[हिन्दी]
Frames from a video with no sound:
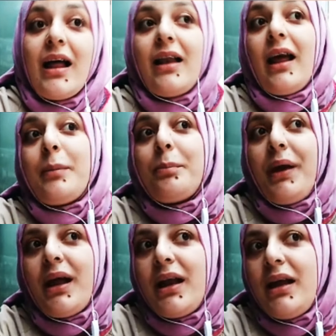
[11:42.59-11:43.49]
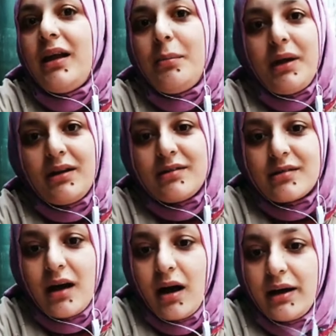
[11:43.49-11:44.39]
लाइक like, पहले ही मेरी
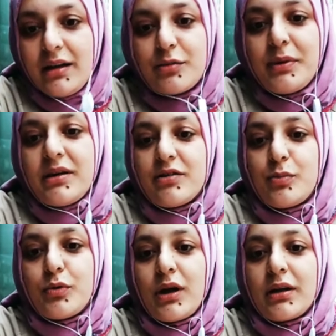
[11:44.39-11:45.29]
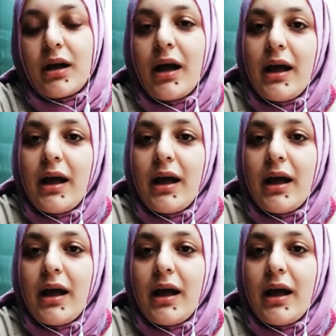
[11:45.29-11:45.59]
सारी एक्सपीरियंस बुरा था